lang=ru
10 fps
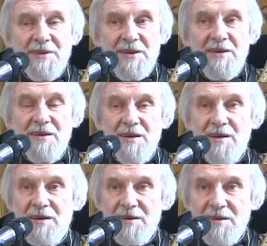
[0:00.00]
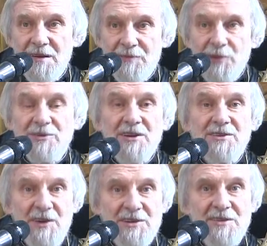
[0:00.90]
И Петр
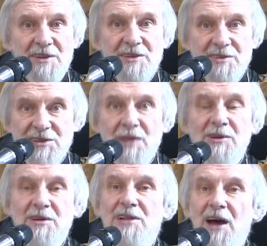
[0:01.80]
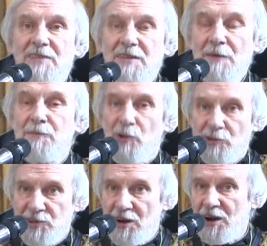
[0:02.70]
ответил на этот самый главный
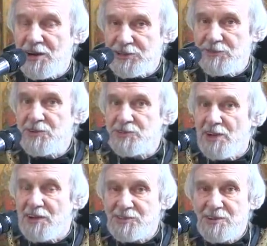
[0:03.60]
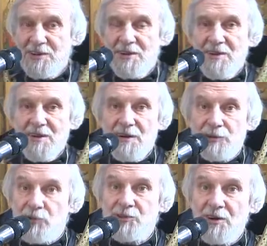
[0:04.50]
вопрос для каждого из нас.
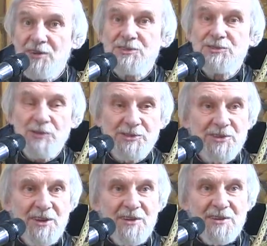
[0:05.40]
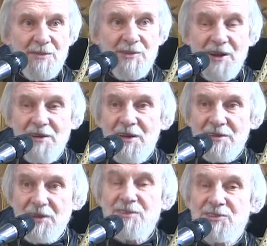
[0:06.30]
Кто же Христос для меня?
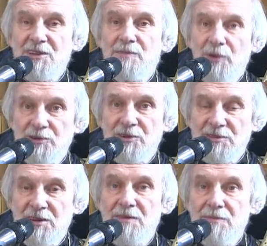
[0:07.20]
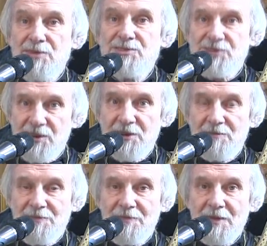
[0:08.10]
Ты Сын Божий, ты Мессия
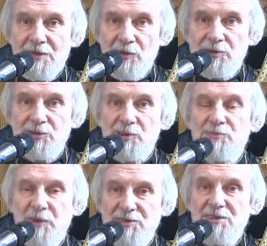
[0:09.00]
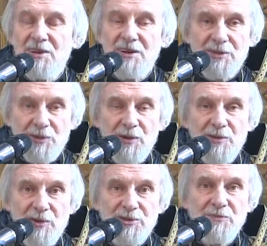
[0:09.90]
то есть тот Спаситель, который
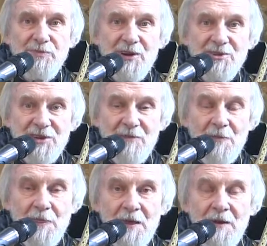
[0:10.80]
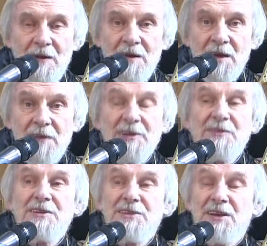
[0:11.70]
должен прийти. И в
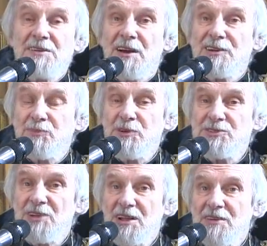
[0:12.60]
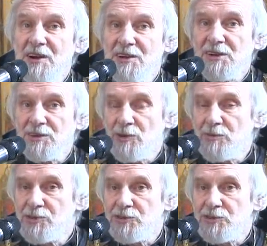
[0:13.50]
ответ на это Господь стал говорить о том,